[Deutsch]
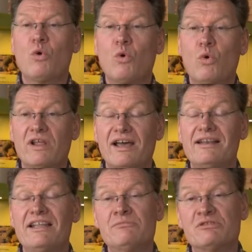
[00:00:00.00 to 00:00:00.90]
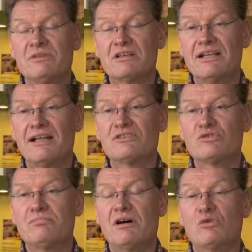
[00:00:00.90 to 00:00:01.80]
Oder Lebensmittel
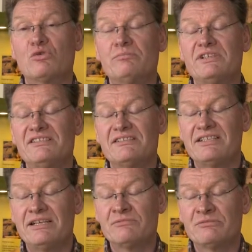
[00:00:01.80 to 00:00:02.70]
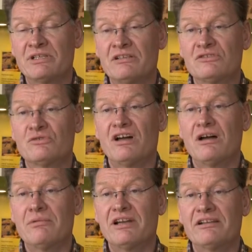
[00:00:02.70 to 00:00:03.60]
anzubauen und mit diesen Lebensmitteln zu
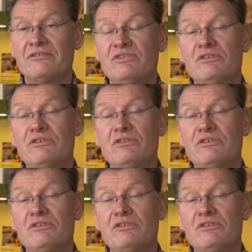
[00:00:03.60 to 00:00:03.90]
arbeiten,